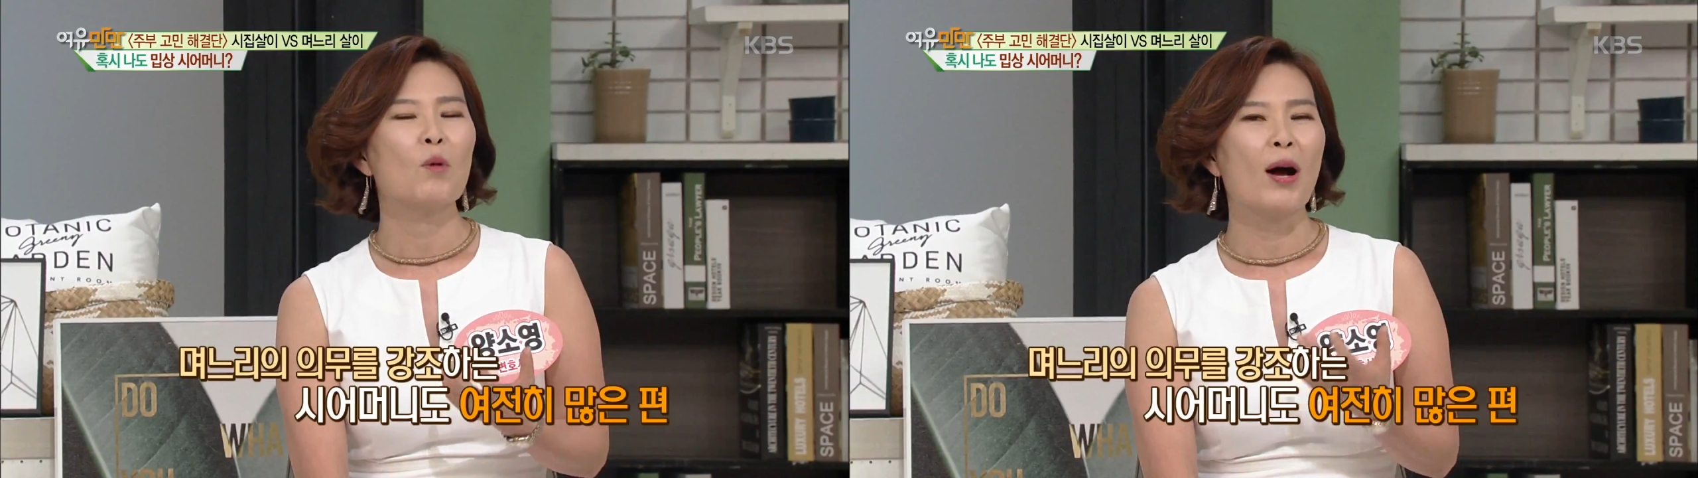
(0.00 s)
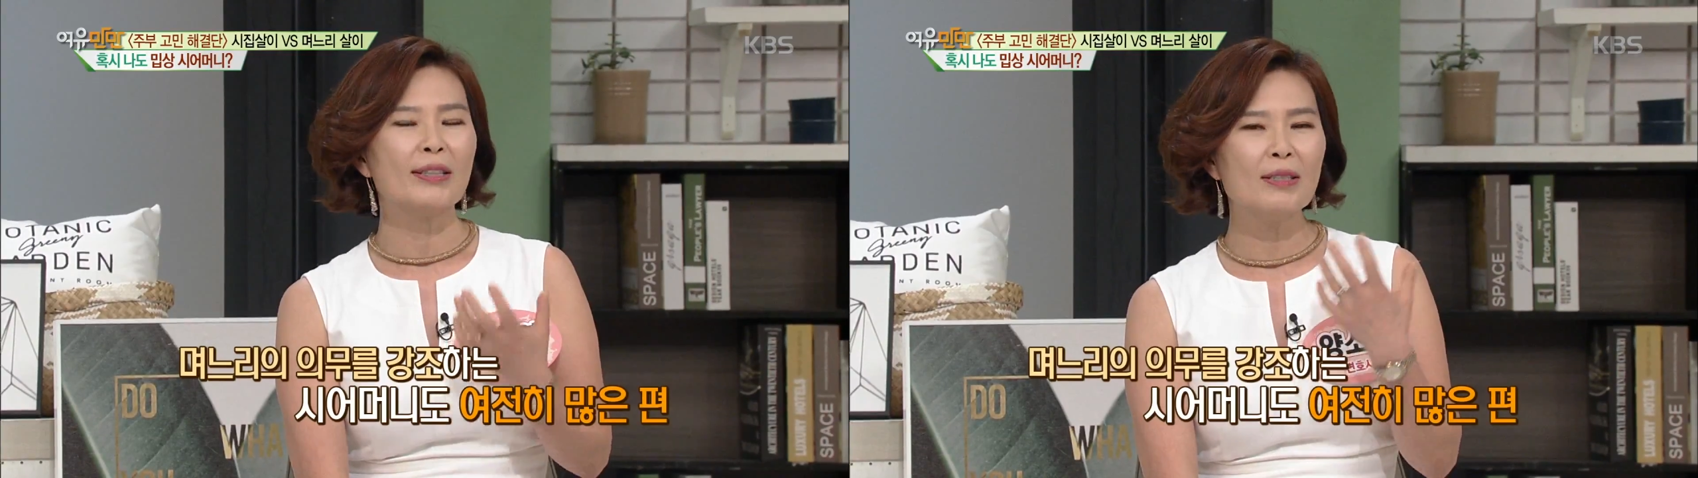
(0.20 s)

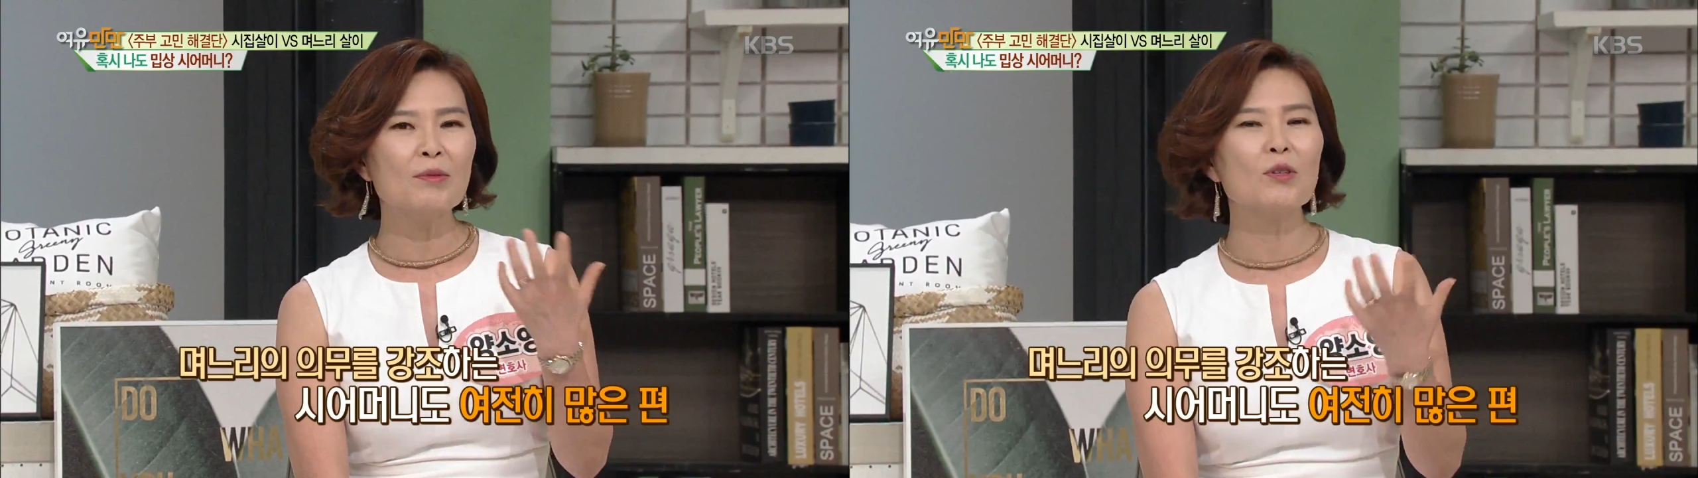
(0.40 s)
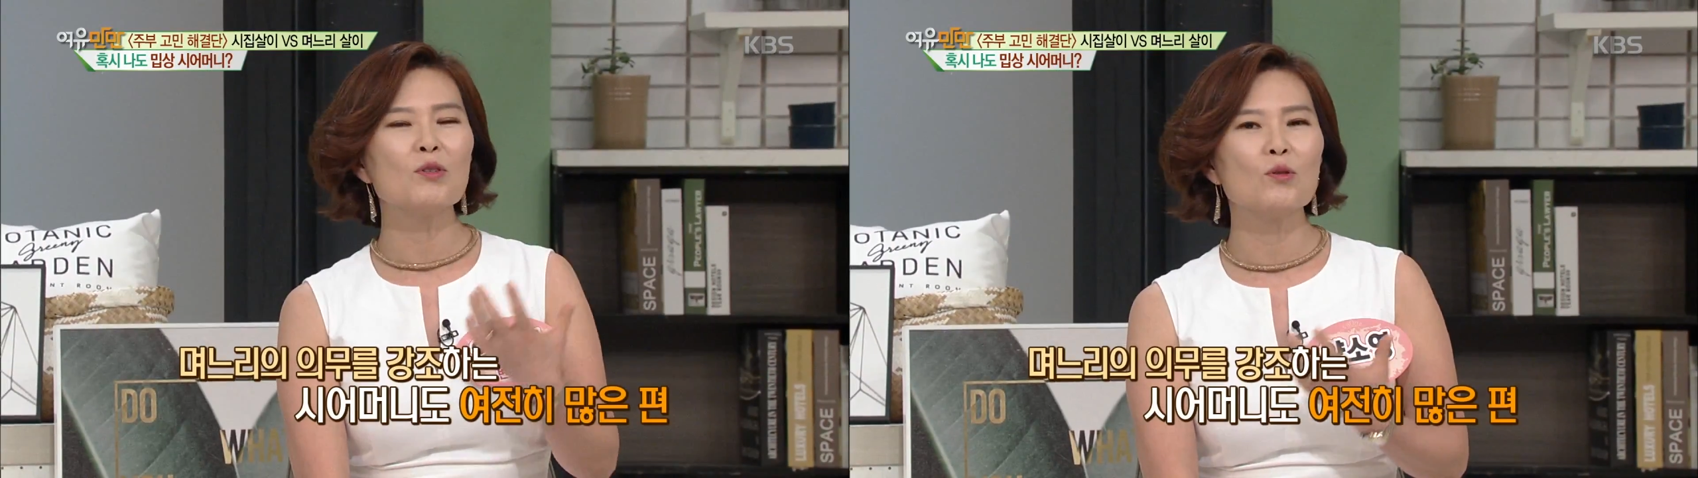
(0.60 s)
뭐
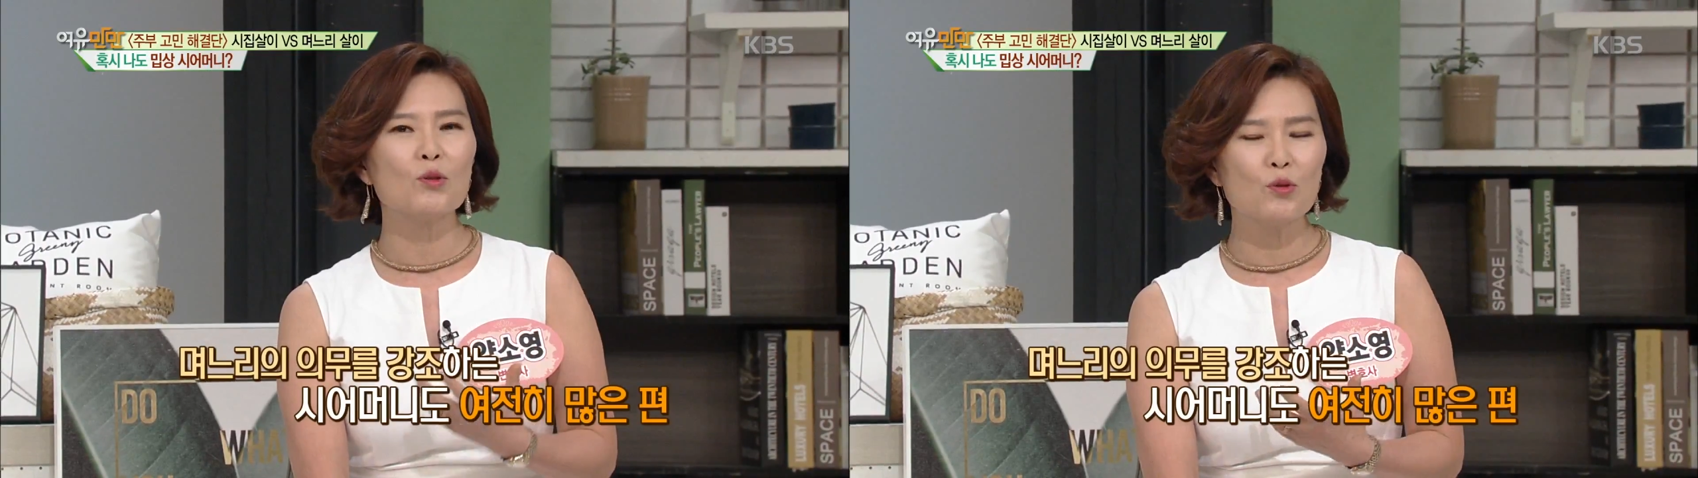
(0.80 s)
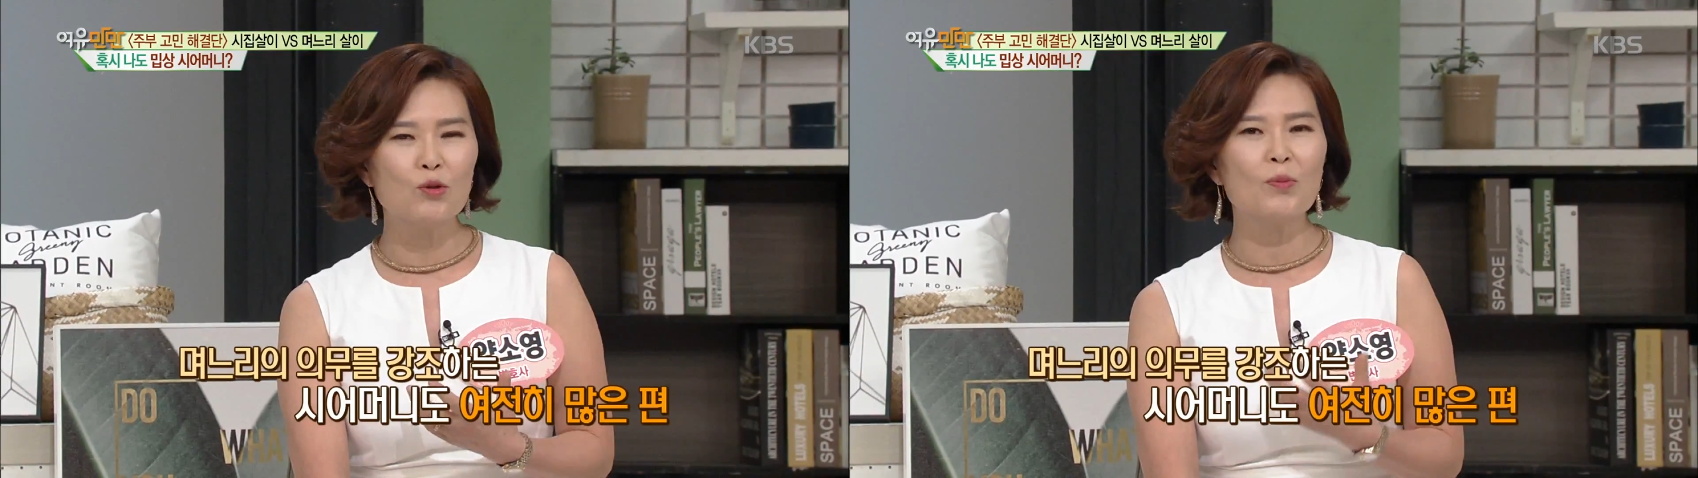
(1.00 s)
아침,
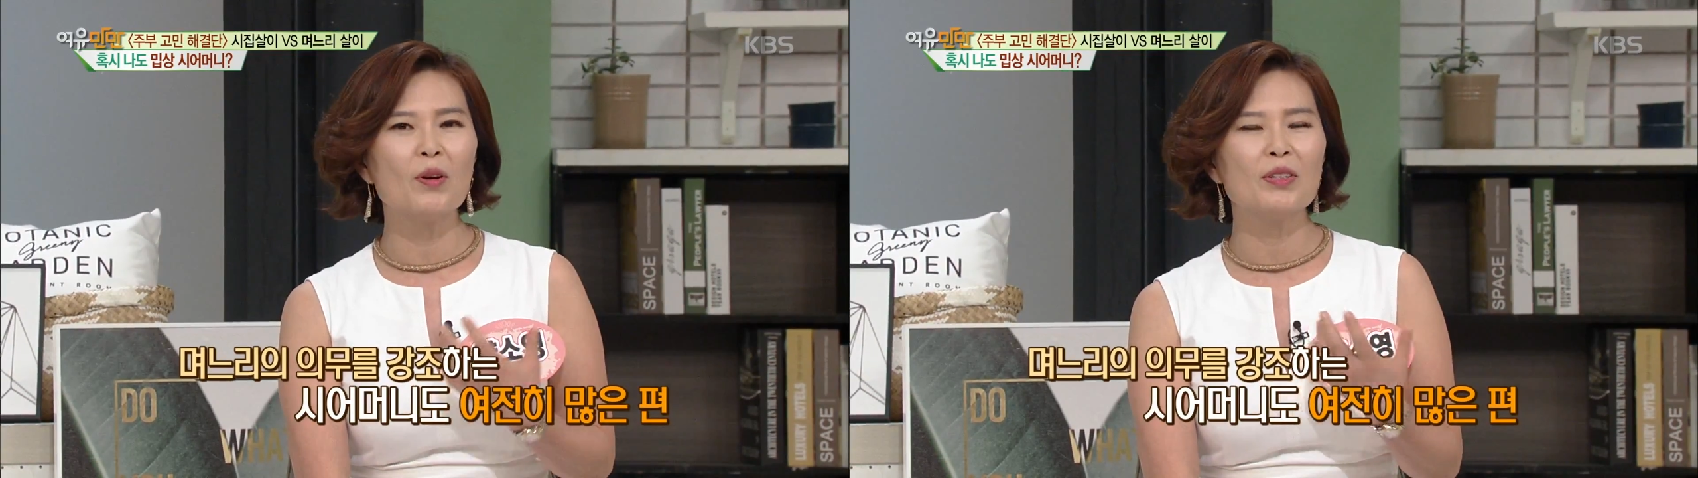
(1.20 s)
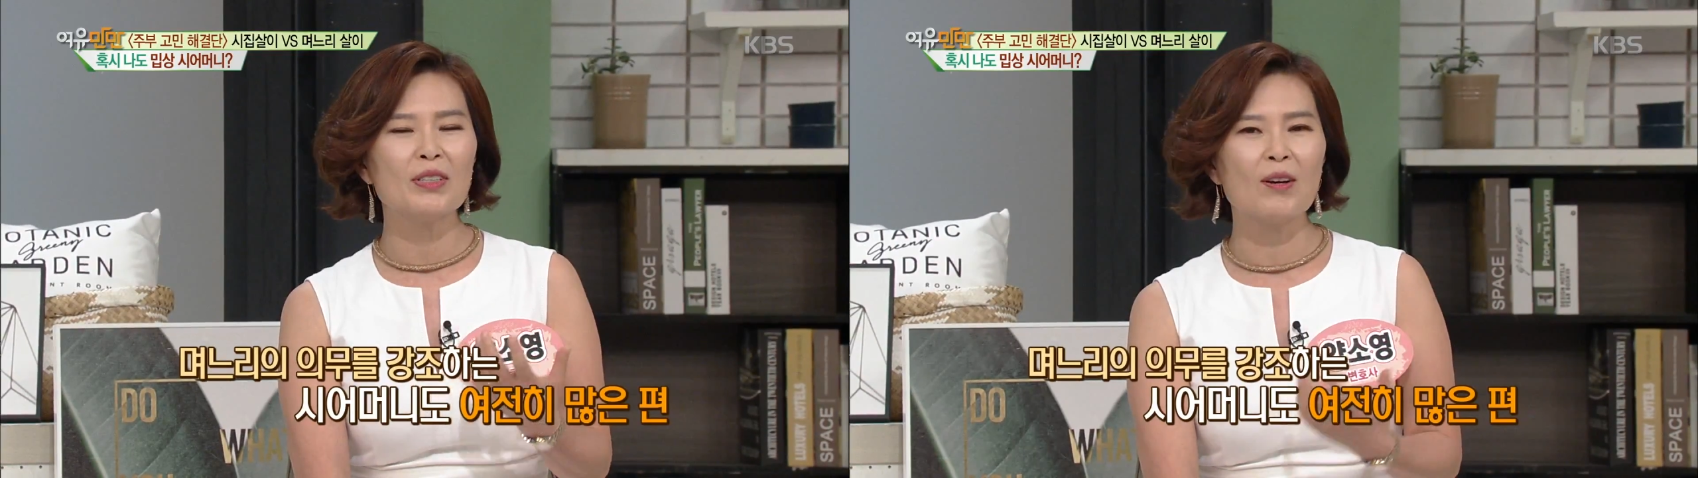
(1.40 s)
저녁으로 두
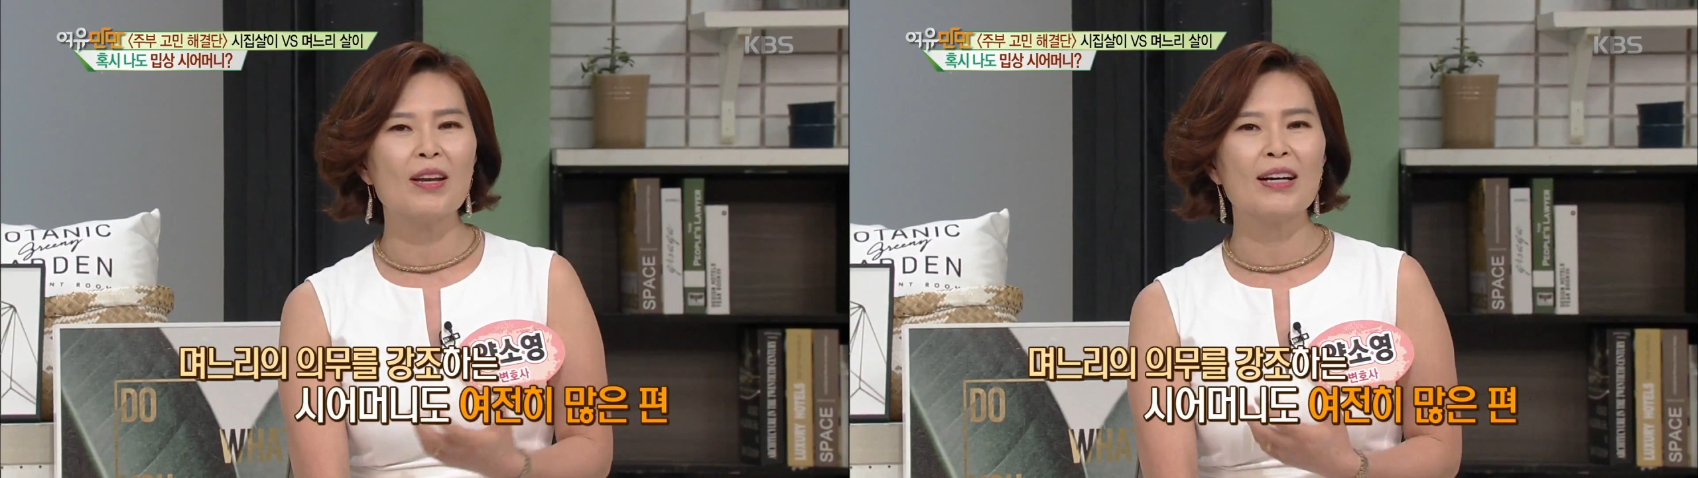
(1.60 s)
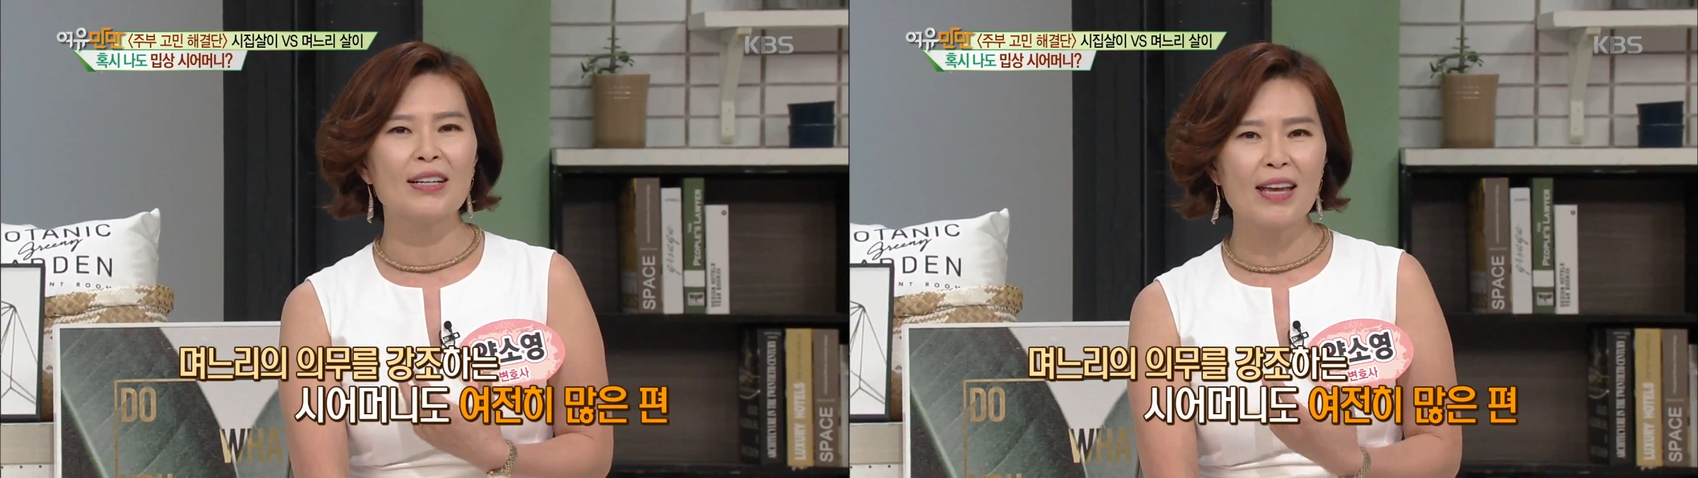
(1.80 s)
번은
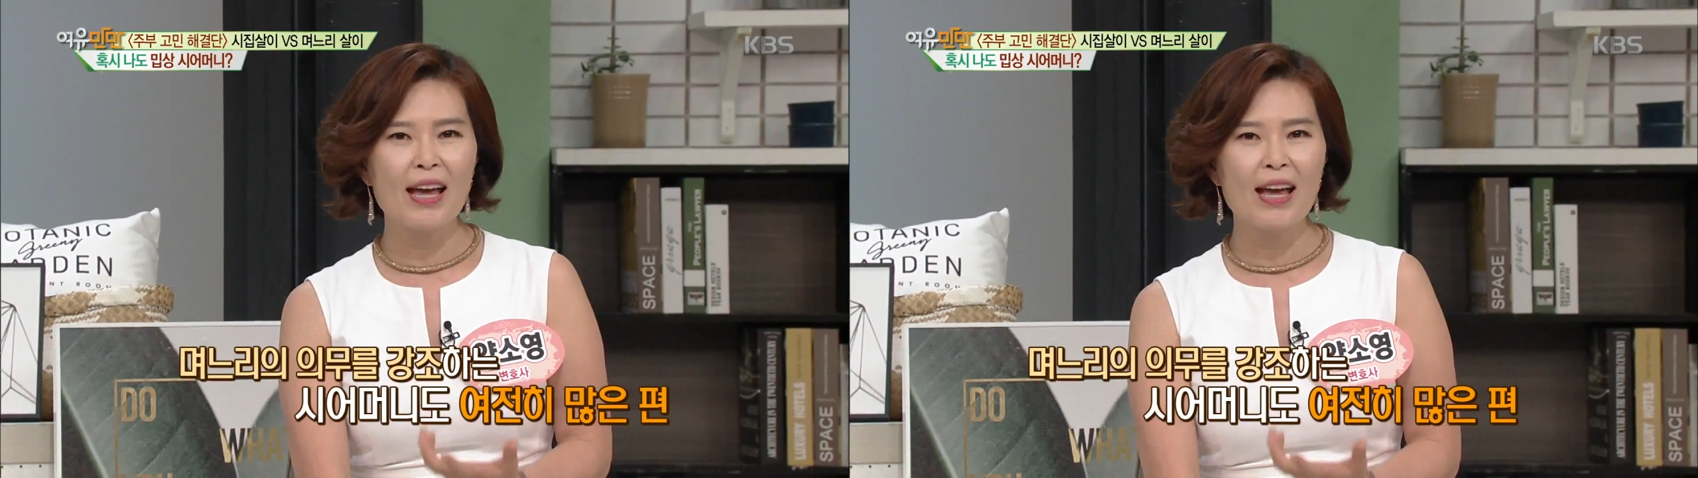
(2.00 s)
연락을 음.